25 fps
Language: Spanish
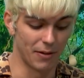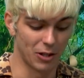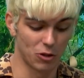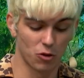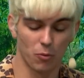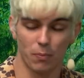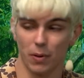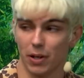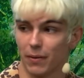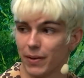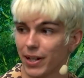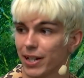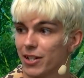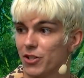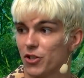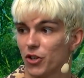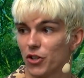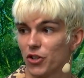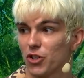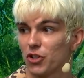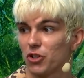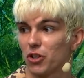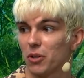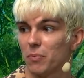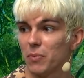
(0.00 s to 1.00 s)
la va súper bien.
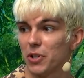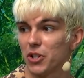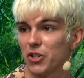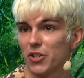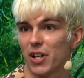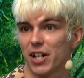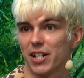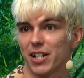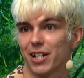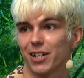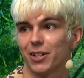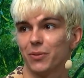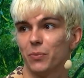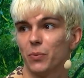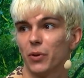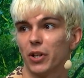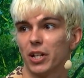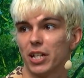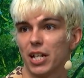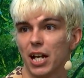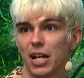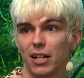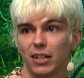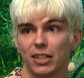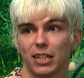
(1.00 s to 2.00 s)
Yo no soy millonaria como
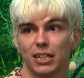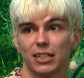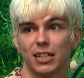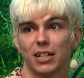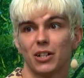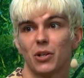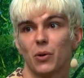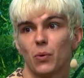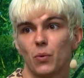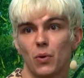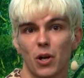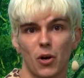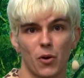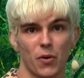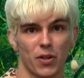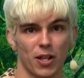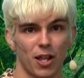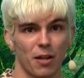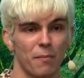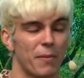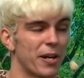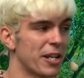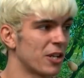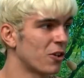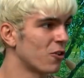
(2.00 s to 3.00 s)
ella, ni tengo una horda
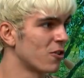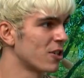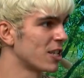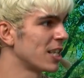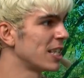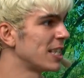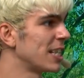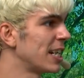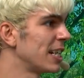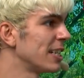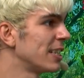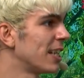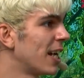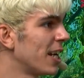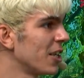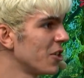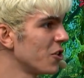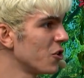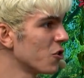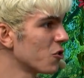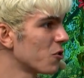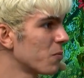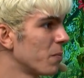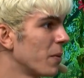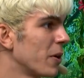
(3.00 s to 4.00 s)
de maricones de 30
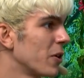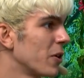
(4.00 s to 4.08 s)
años.